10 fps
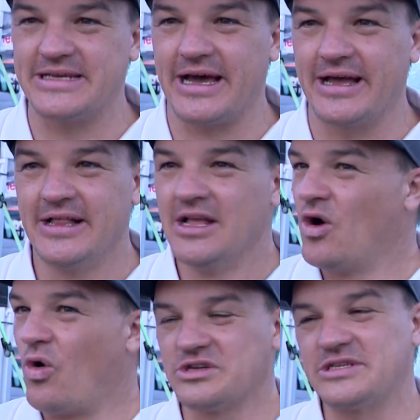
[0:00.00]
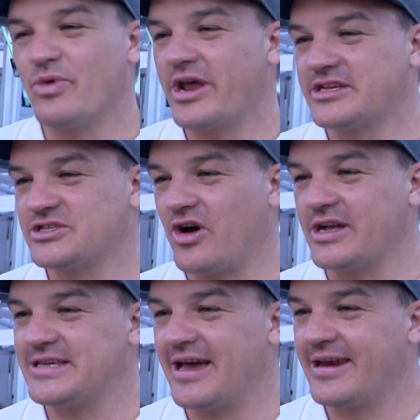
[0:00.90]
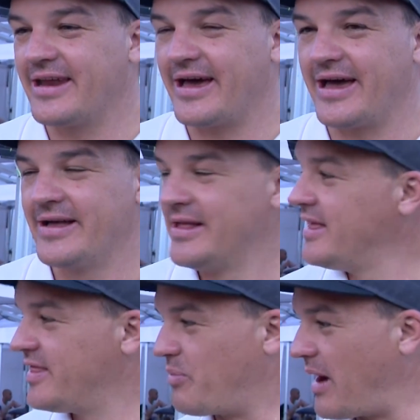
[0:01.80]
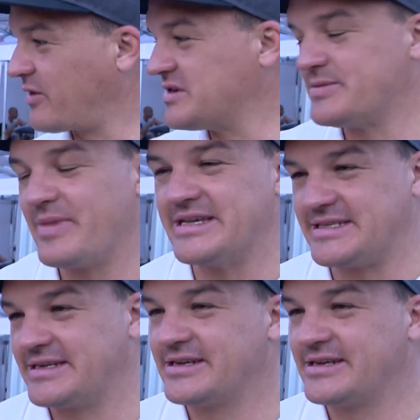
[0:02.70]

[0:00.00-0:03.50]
شاقا انطلقنا بأكرا والدراجات تحملت